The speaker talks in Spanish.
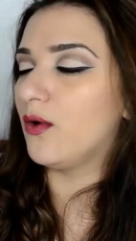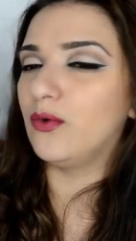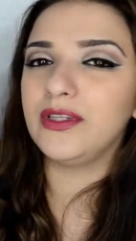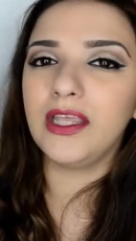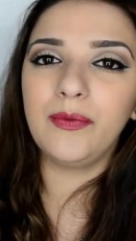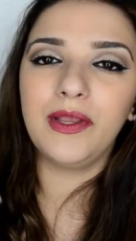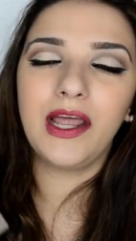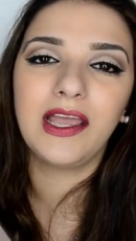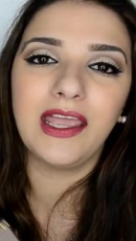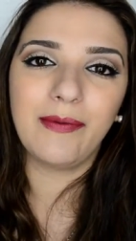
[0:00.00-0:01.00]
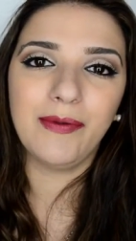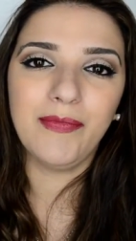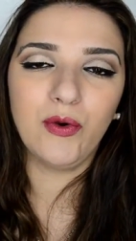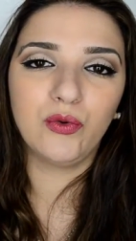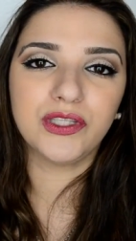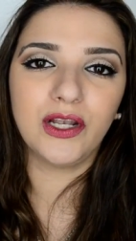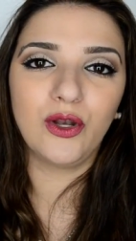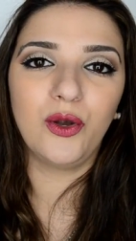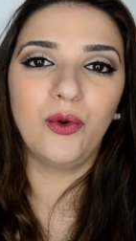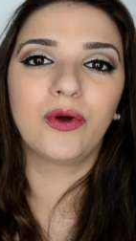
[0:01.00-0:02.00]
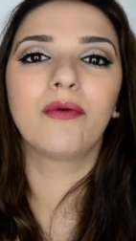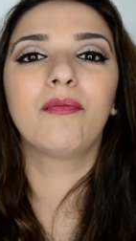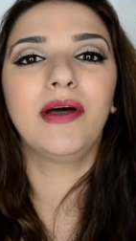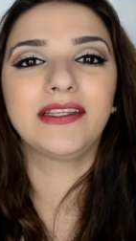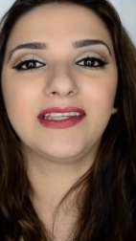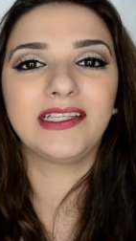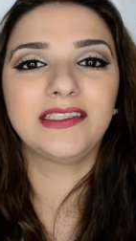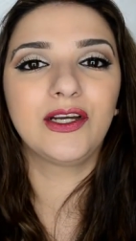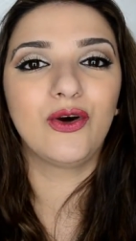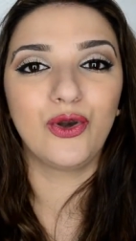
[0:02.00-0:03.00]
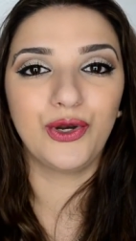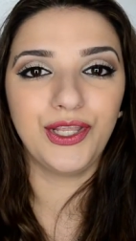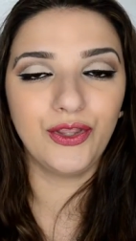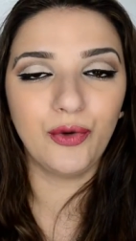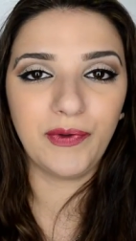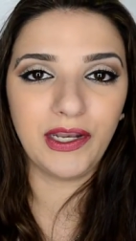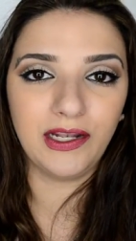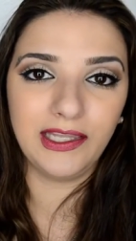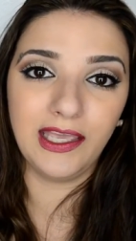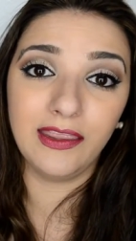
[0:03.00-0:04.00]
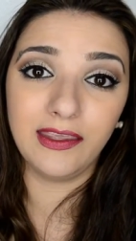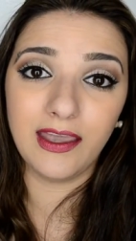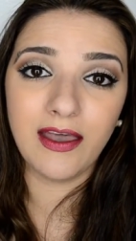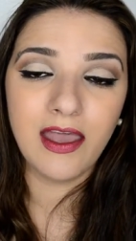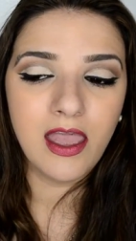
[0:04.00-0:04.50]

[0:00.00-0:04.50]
ustedes verán que a mí me gustan los looks bastante coloridos para el día a día.